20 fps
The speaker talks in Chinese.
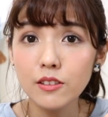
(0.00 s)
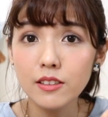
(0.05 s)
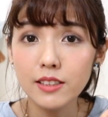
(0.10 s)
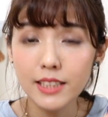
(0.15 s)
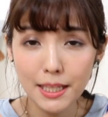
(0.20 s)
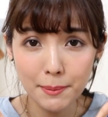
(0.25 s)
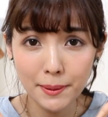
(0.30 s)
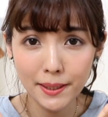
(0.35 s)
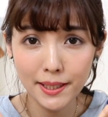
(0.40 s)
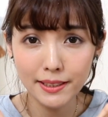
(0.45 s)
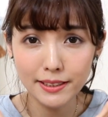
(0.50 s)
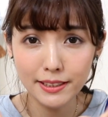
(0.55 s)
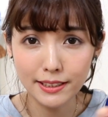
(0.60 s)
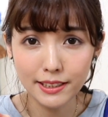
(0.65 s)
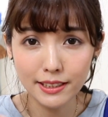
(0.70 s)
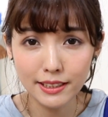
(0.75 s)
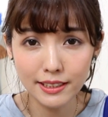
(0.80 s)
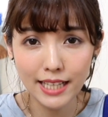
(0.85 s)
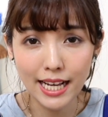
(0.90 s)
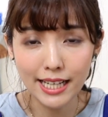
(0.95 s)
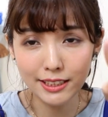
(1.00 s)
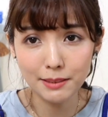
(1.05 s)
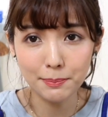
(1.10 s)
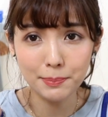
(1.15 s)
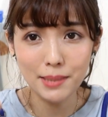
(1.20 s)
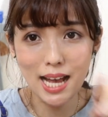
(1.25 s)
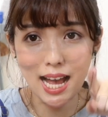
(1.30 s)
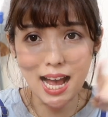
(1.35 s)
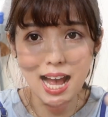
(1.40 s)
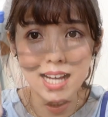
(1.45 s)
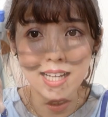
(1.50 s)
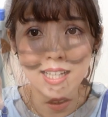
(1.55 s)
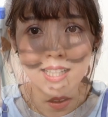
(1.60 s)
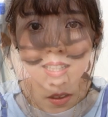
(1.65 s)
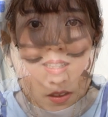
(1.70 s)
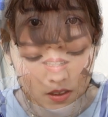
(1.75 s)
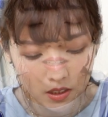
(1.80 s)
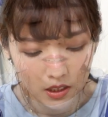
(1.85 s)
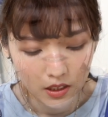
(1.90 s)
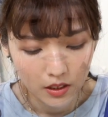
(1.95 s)
这一篇影音开始吧。
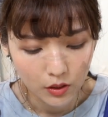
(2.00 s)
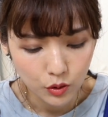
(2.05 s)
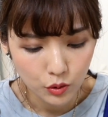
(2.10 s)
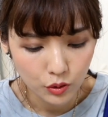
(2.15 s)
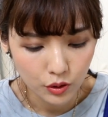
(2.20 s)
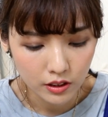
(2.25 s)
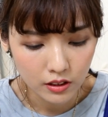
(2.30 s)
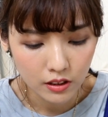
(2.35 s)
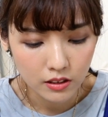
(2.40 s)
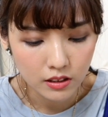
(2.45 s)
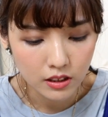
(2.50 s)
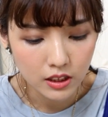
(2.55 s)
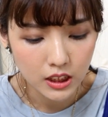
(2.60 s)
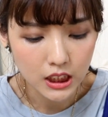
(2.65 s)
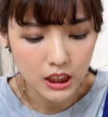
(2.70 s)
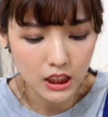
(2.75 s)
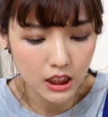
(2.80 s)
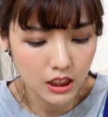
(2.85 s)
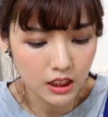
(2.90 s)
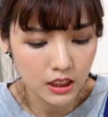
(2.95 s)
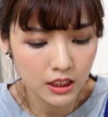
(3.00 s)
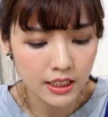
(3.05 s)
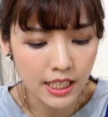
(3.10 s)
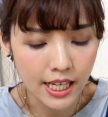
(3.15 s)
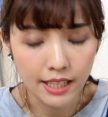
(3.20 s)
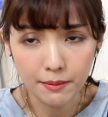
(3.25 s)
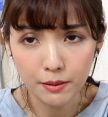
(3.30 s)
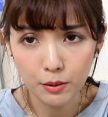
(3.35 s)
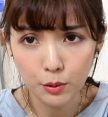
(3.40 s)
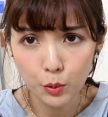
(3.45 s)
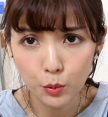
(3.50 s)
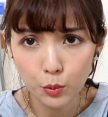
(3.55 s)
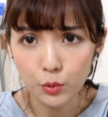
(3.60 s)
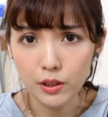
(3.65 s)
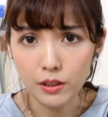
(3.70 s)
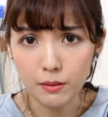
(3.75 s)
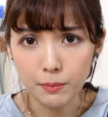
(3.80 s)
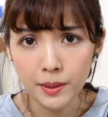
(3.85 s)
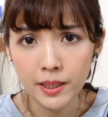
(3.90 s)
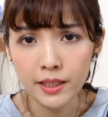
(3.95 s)
觉得自己在录
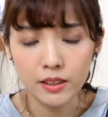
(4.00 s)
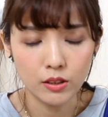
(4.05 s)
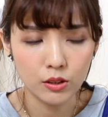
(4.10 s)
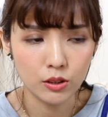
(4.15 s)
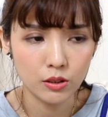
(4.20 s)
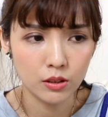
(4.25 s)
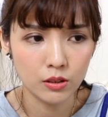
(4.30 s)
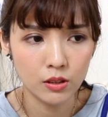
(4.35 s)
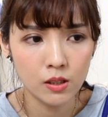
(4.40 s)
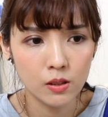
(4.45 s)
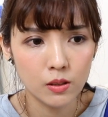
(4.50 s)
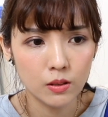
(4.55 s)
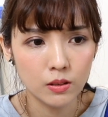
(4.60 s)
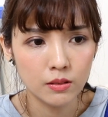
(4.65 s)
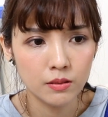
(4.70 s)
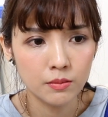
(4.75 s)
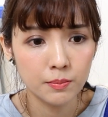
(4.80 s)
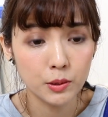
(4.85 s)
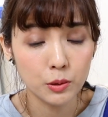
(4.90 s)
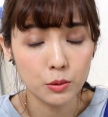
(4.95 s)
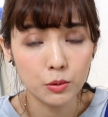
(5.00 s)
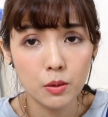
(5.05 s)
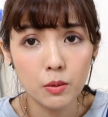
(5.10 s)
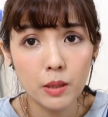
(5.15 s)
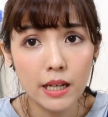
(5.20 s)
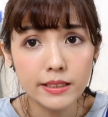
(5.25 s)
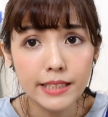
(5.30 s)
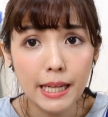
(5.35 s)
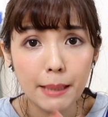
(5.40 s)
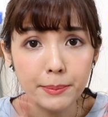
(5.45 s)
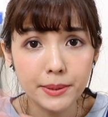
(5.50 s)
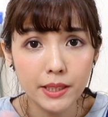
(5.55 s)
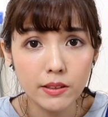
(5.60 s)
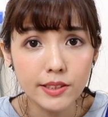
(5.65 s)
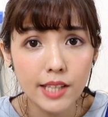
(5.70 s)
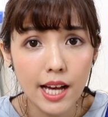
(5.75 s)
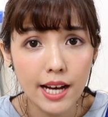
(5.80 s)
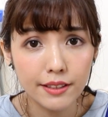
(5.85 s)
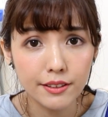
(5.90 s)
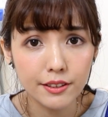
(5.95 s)
影片的时候，比如说我要讲比较
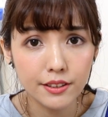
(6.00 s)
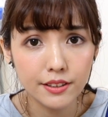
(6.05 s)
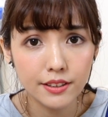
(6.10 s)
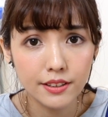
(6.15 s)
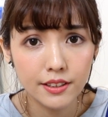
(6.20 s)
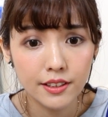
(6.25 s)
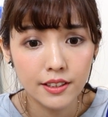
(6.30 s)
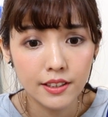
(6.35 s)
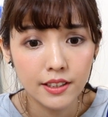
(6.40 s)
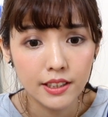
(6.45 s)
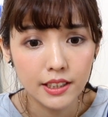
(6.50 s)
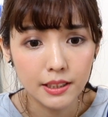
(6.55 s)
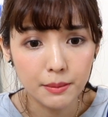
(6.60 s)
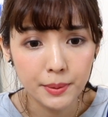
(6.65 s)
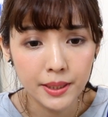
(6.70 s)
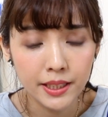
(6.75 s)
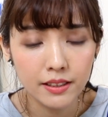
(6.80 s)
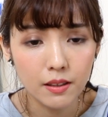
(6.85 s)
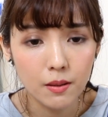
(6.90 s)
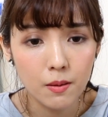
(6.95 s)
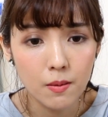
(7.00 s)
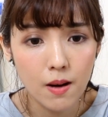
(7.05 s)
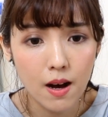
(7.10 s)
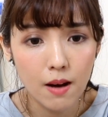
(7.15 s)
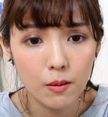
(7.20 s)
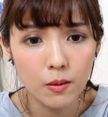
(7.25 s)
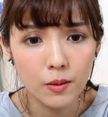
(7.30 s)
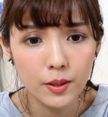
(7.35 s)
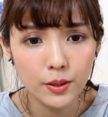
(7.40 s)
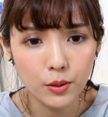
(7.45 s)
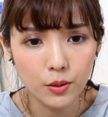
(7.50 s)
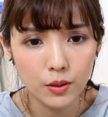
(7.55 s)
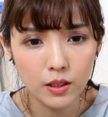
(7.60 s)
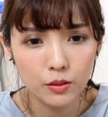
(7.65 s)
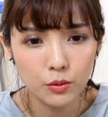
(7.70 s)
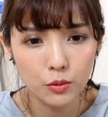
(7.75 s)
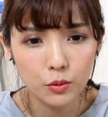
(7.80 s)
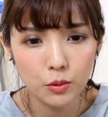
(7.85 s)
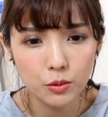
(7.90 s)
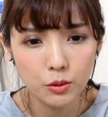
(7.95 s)
长的影片的话，我会有
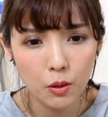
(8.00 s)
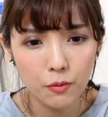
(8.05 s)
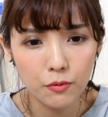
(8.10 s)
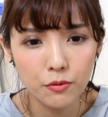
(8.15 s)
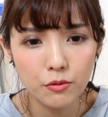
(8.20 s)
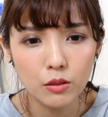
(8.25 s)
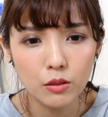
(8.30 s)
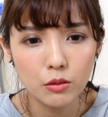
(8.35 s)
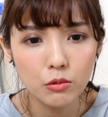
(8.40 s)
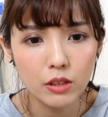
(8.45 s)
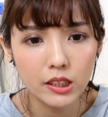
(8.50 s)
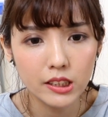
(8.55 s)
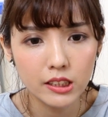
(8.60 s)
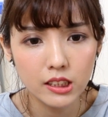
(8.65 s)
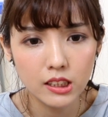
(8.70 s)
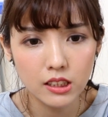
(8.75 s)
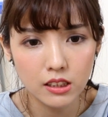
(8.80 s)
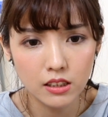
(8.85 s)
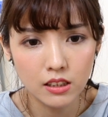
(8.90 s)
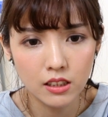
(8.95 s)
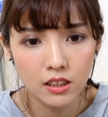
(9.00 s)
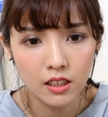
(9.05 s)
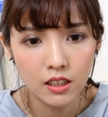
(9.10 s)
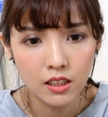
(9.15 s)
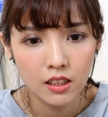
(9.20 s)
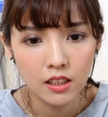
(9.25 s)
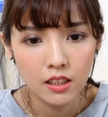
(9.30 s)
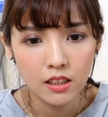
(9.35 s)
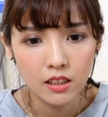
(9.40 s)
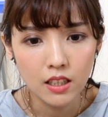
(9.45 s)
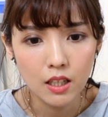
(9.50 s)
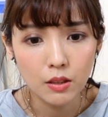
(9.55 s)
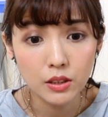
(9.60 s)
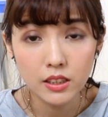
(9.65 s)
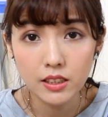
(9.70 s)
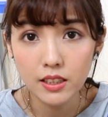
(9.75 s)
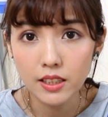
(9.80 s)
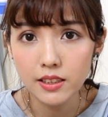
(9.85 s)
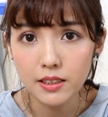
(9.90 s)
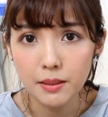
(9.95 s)
很多重赘词。那我自
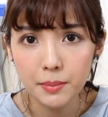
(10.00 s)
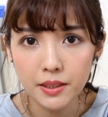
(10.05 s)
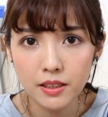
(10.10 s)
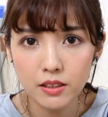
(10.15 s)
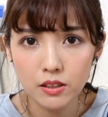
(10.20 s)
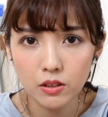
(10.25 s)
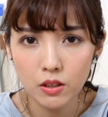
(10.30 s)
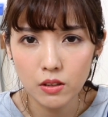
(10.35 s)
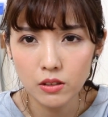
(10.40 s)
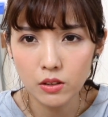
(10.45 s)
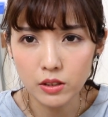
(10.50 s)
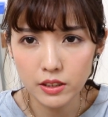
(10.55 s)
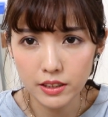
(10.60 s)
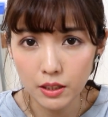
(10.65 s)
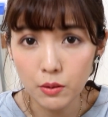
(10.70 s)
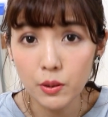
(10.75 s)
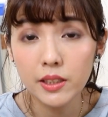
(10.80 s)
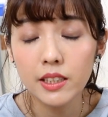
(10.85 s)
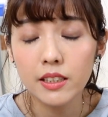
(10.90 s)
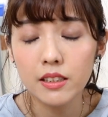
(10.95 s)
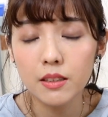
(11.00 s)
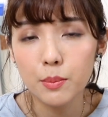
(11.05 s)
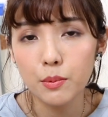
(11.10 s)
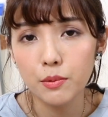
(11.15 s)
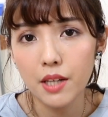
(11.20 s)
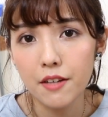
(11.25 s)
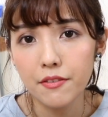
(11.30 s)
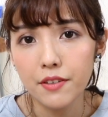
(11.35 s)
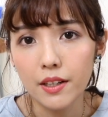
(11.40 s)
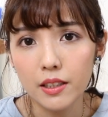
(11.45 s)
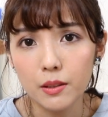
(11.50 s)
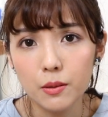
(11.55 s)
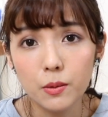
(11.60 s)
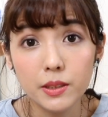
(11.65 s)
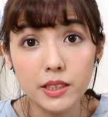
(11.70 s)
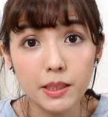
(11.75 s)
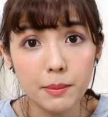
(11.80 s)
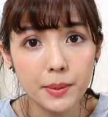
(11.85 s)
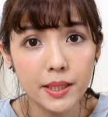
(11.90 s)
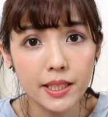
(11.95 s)
己在剪片的时候也会听得不耐烦，因为我
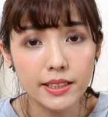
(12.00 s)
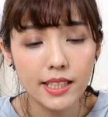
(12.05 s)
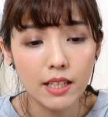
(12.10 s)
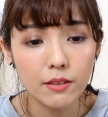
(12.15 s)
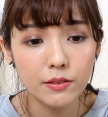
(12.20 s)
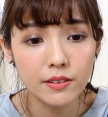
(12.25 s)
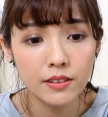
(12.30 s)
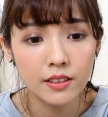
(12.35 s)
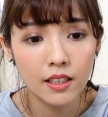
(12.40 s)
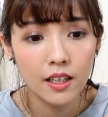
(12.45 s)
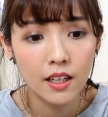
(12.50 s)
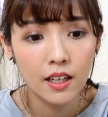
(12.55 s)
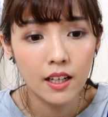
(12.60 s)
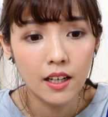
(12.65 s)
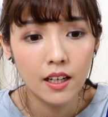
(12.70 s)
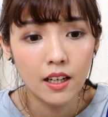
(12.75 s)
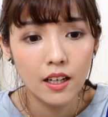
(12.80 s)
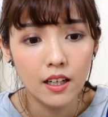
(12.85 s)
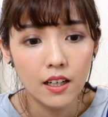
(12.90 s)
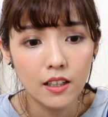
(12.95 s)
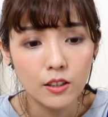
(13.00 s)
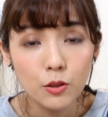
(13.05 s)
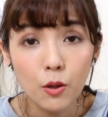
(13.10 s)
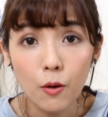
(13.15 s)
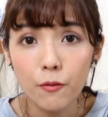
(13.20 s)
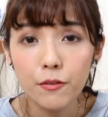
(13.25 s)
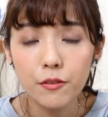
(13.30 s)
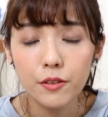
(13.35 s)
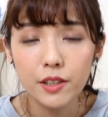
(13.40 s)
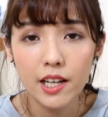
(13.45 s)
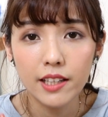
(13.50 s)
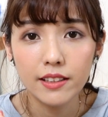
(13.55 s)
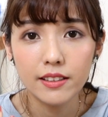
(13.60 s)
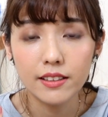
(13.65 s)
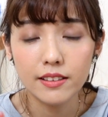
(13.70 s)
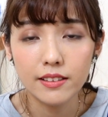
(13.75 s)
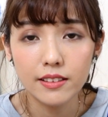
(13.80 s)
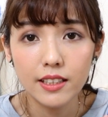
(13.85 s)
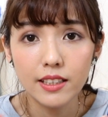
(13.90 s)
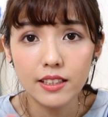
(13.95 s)
剪片要重复看
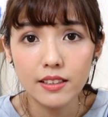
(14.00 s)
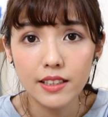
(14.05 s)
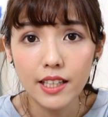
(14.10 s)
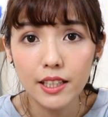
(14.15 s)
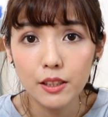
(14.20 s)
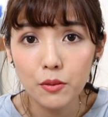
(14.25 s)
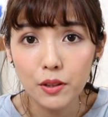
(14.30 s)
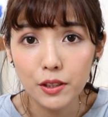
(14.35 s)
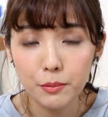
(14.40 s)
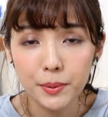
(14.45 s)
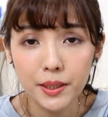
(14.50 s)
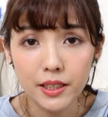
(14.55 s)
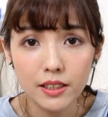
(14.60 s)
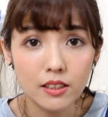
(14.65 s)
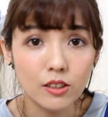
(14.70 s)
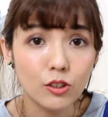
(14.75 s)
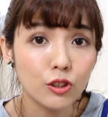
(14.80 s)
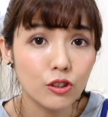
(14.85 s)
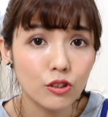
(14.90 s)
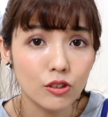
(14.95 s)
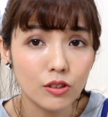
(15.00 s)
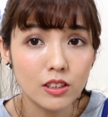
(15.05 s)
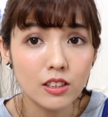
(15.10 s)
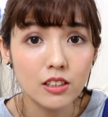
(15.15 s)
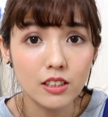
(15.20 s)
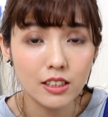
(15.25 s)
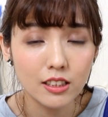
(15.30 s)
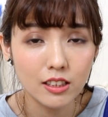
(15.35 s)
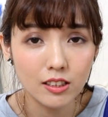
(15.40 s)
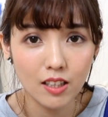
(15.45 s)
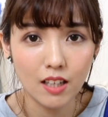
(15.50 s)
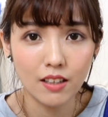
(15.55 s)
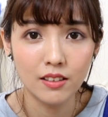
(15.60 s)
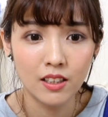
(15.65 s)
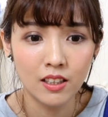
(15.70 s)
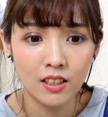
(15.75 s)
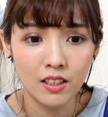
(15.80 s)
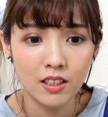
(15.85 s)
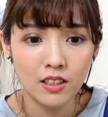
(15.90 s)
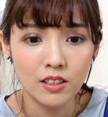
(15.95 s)
那那那一段影片可能十次以上。
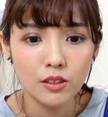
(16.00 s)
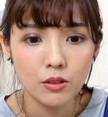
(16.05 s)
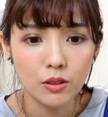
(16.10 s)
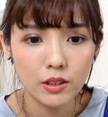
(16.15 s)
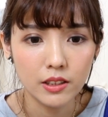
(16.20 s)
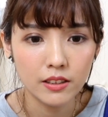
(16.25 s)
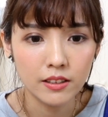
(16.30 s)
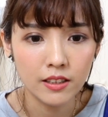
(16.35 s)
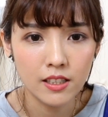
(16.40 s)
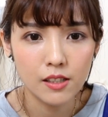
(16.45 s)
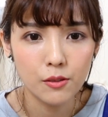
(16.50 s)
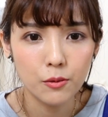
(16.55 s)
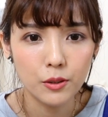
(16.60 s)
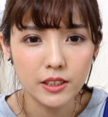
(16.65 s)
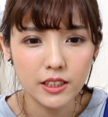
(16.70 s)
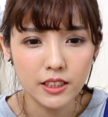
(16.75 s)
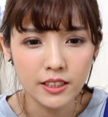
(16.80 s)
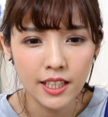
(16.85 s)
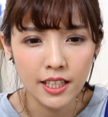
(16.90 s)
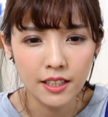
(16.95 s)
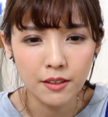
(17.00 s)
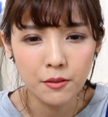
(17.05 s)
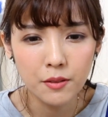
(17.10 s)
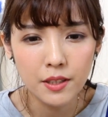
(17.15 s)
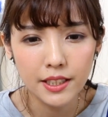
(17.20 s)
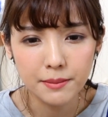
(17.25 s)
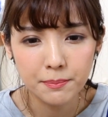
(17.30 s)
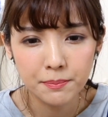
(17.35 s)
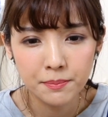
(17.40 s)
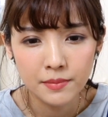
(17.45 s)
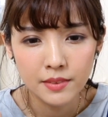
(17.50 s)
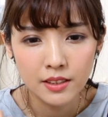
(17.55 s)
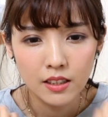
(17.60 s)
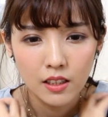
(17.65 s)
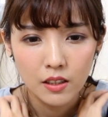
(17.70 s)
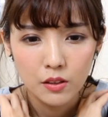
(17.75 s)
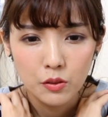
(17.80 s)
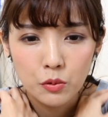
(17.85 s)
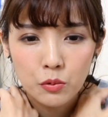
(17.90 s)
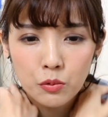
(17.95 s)
所以呢，我今天会
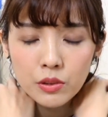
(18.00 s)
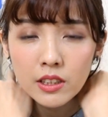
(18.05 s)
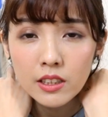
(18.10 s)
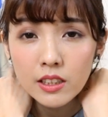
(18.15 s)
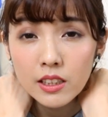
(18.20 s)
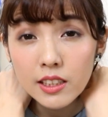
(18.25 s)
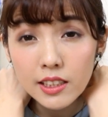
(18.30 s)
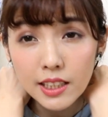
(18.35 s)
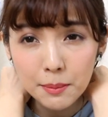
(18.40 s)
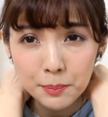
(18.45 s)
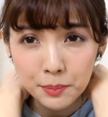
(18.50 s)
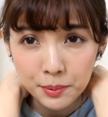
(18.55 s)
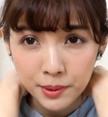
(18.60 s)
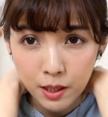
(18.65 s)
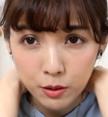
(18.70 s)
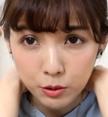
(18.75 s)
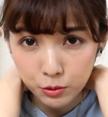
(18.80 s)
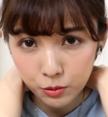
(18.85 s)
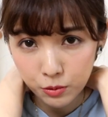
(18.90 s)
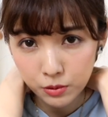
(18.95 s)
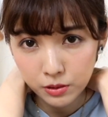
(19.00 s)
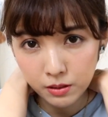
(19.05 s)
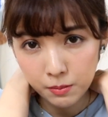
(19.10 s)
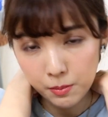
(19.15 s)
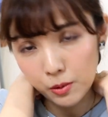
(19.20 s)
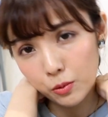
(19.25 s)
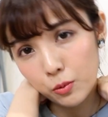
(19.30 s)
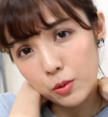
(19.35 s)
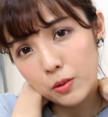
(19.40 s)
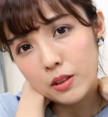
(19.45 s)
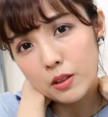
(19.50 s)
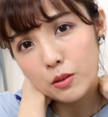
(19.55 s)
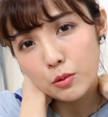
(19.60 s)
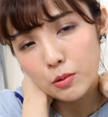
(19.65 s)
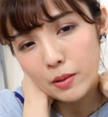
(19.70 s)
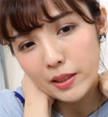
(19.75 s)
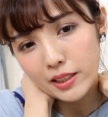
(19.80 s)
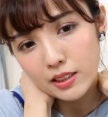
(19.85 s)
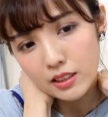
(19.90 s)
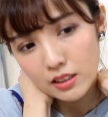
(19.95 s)
努力一点，不要说这么多的
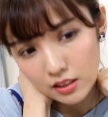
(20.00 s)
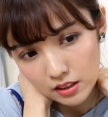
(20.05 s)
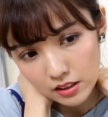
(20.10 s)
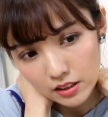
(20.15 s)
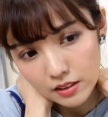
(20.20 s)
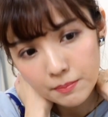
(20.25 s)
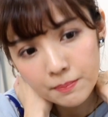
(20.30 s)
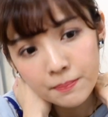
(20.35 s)
赘词。